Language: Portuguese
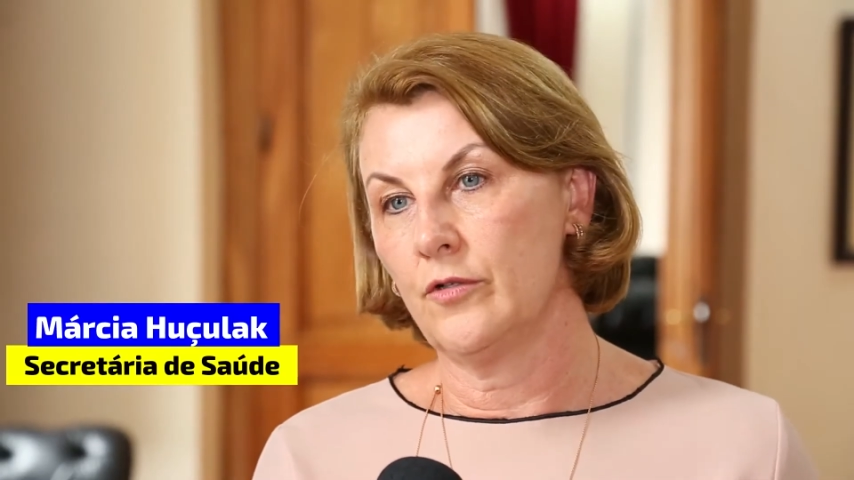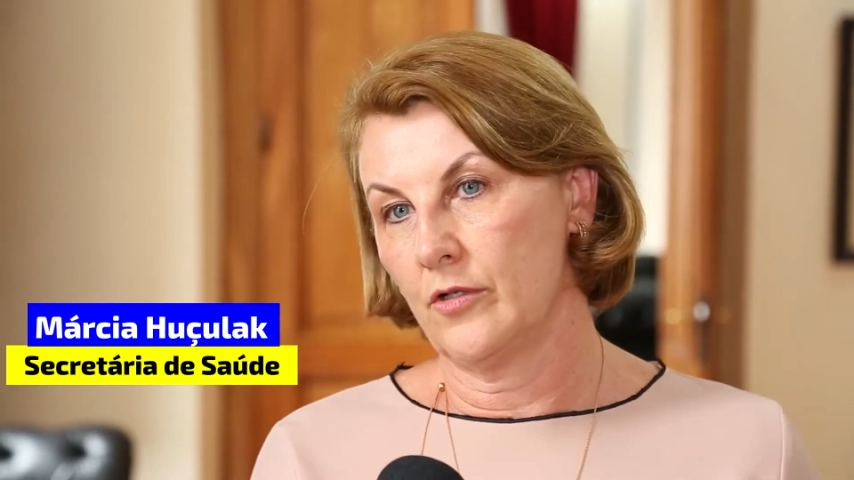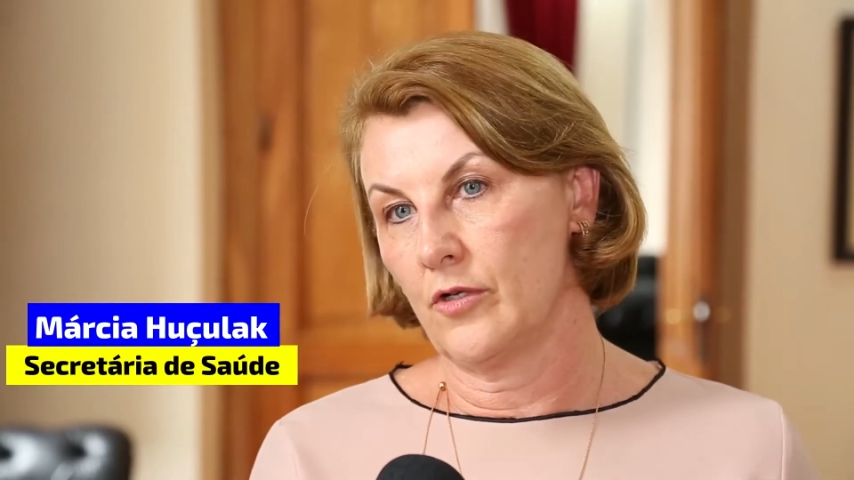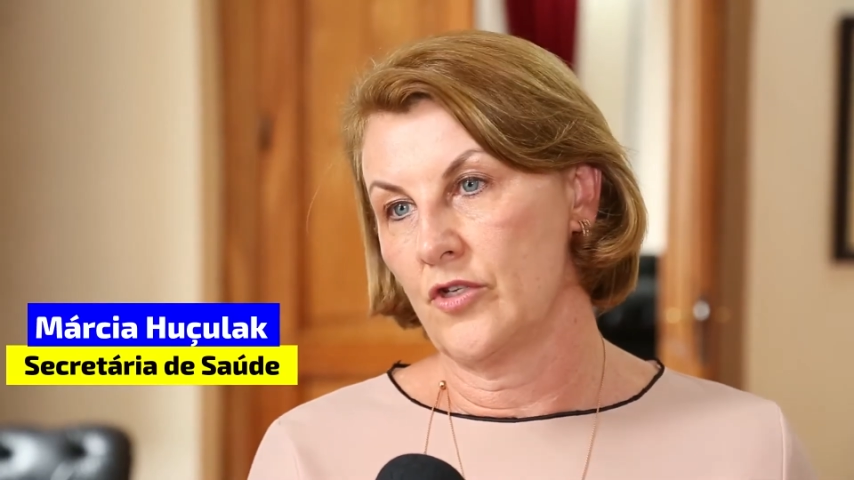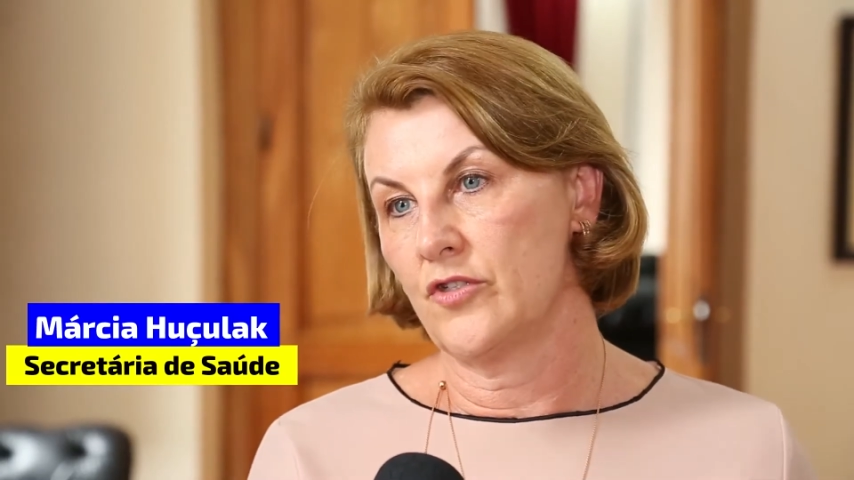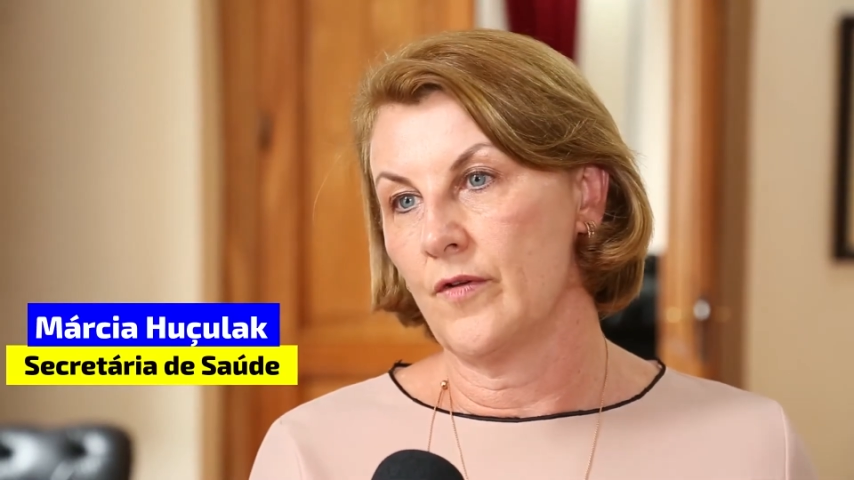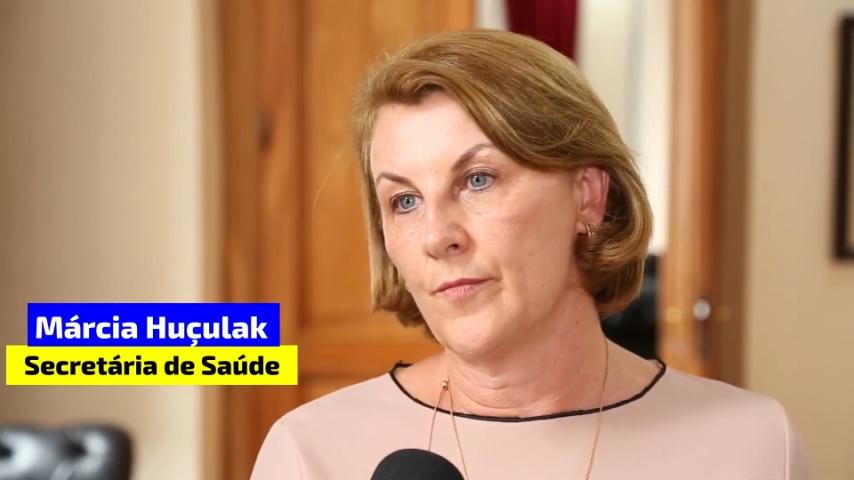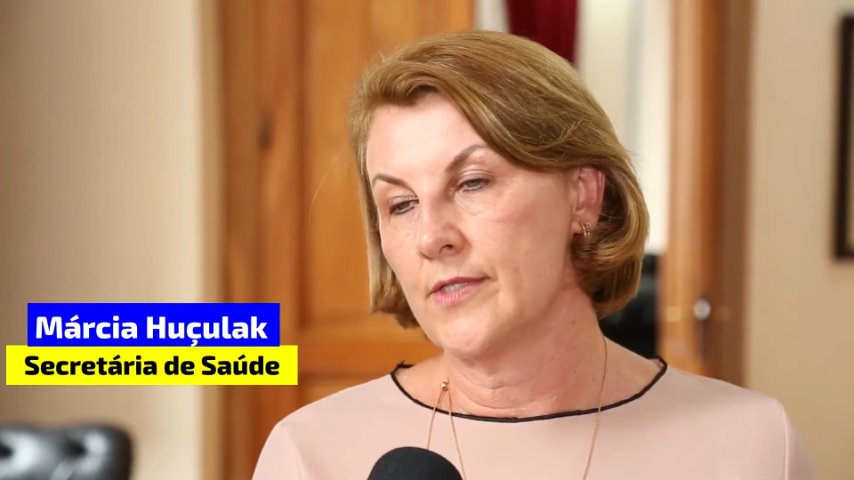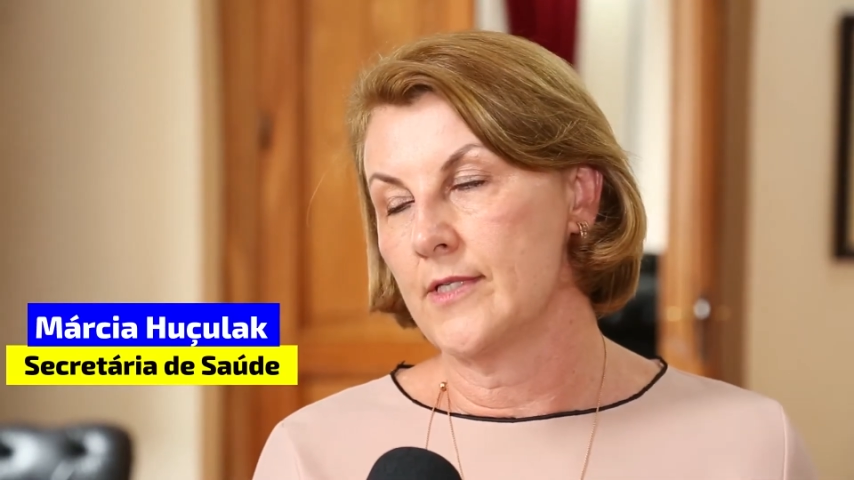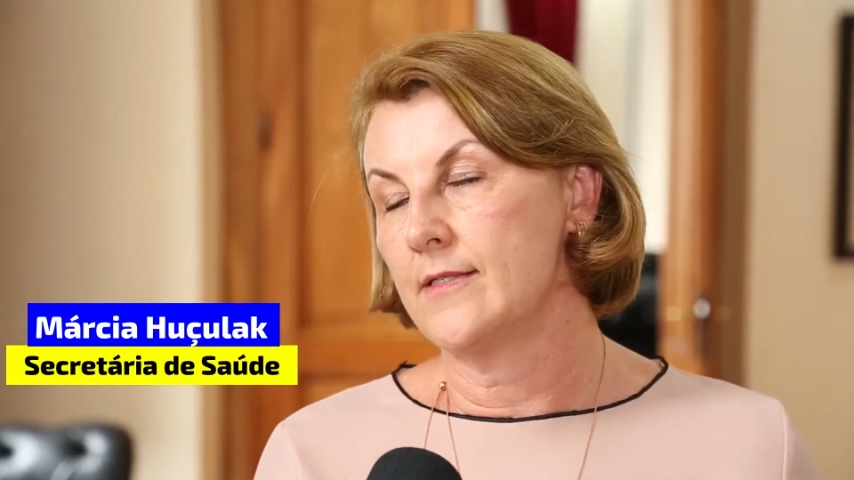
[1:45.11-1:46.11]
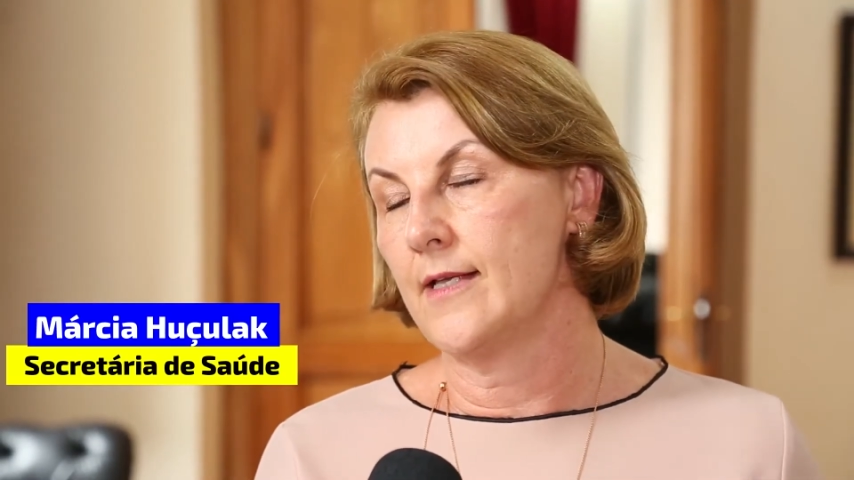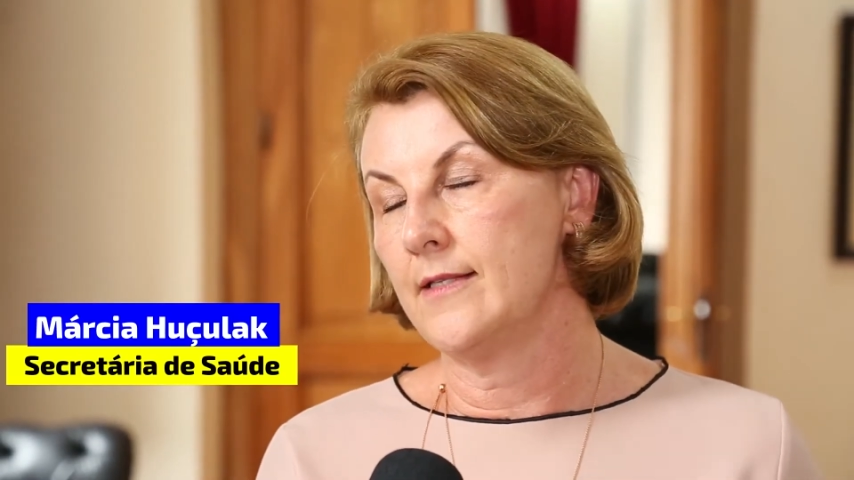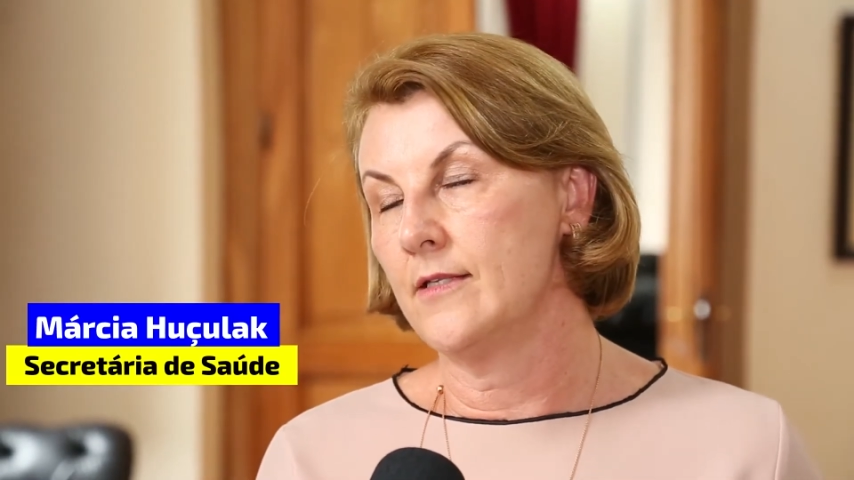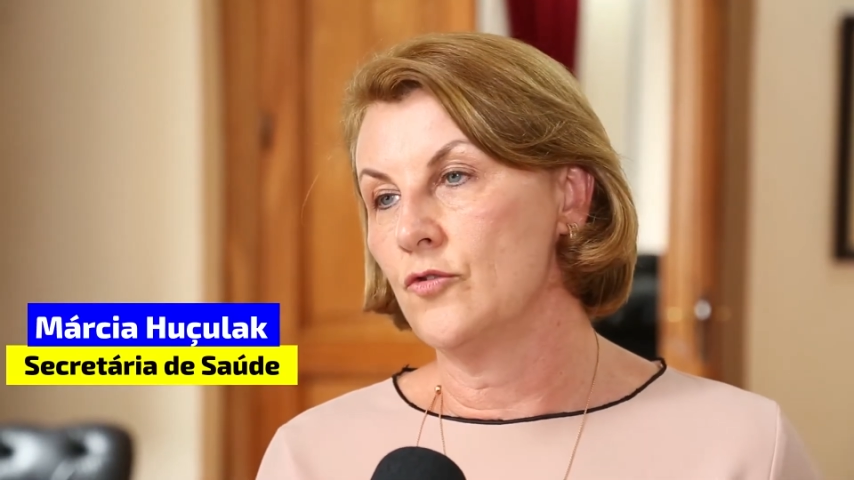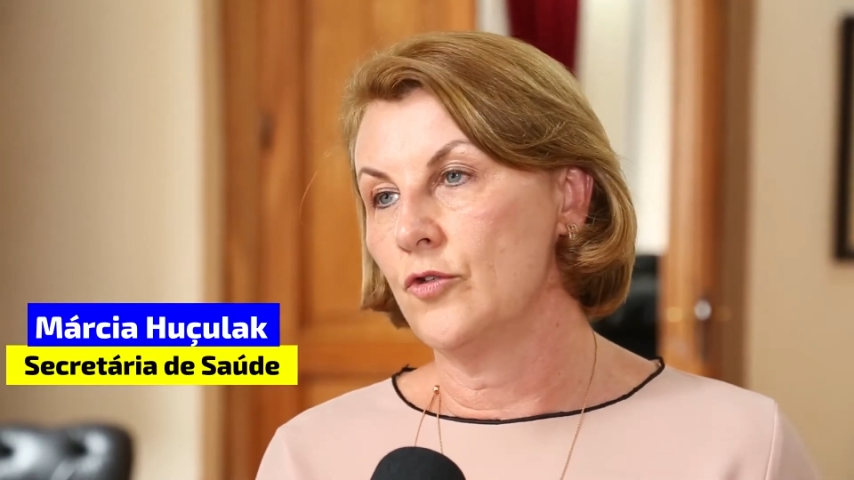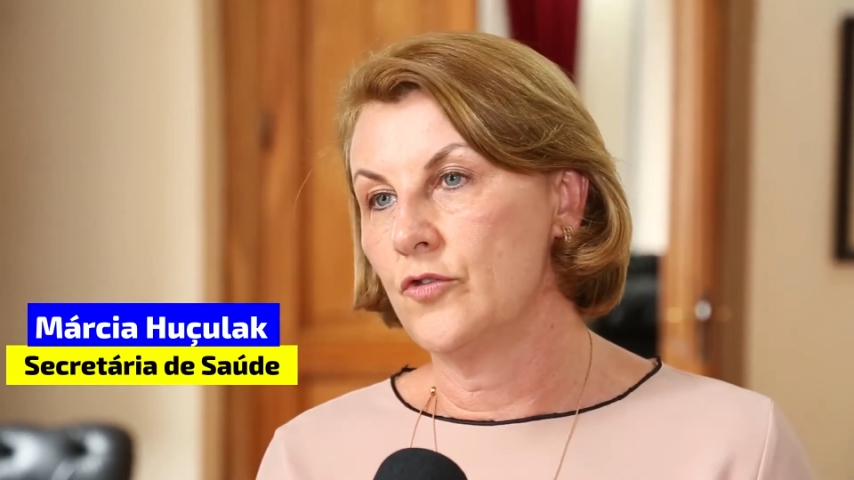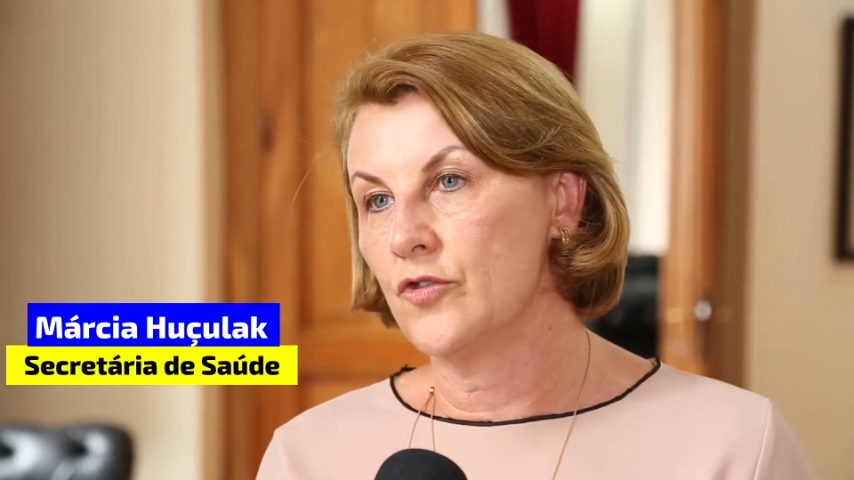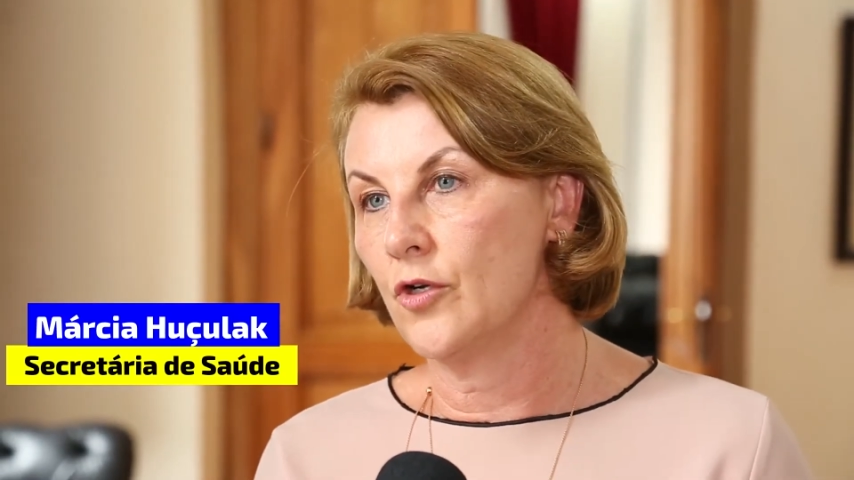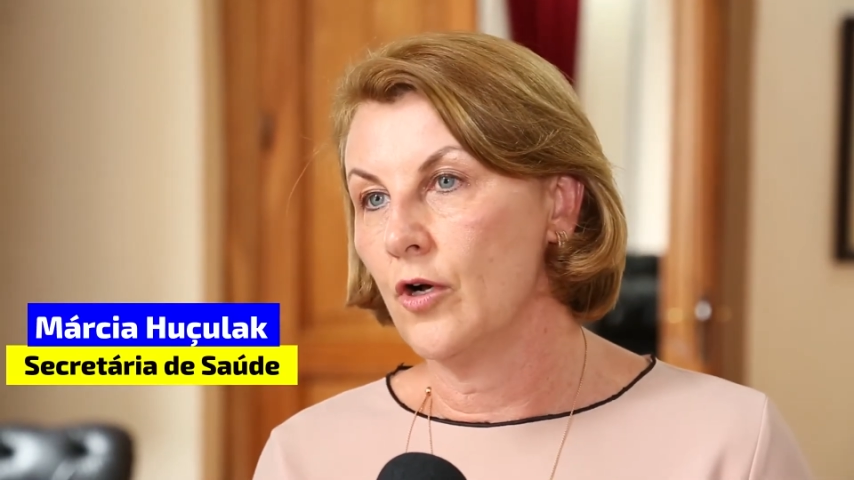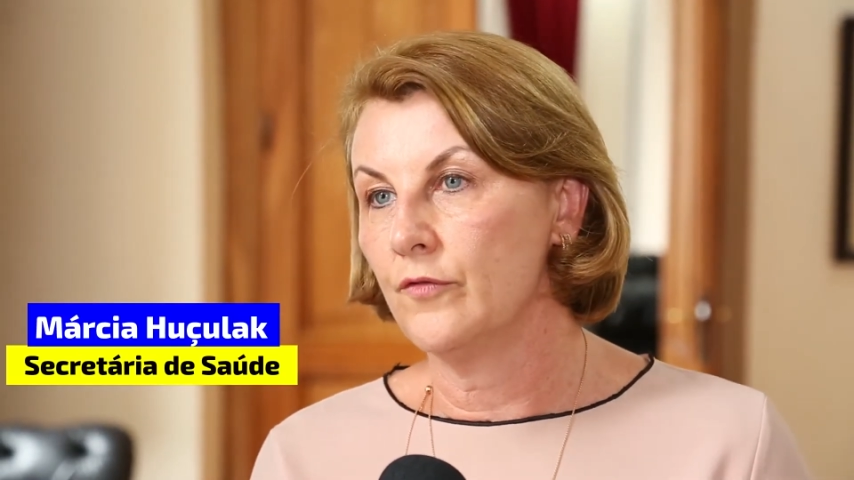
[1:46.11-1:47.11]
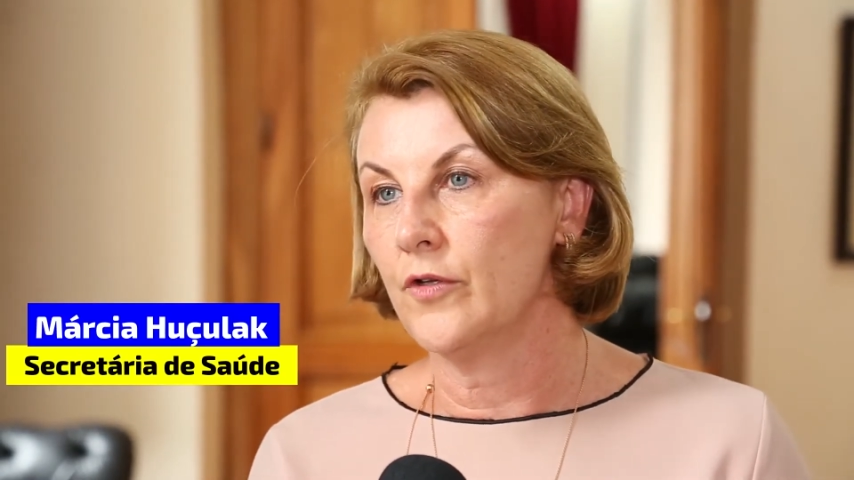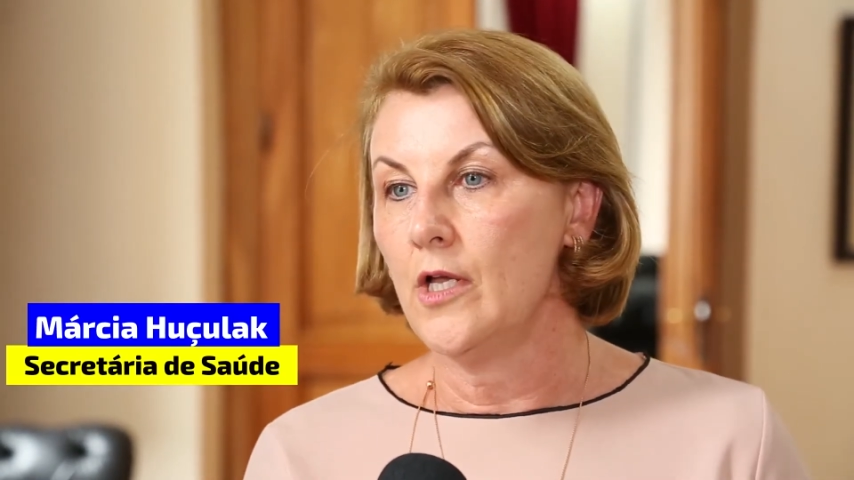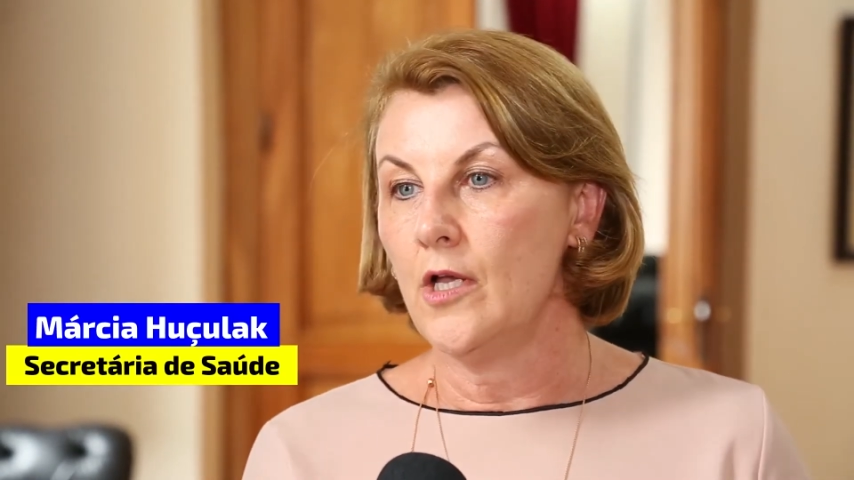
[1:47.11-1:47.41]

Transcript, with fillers: que nós já tivemos 17, 18, 19,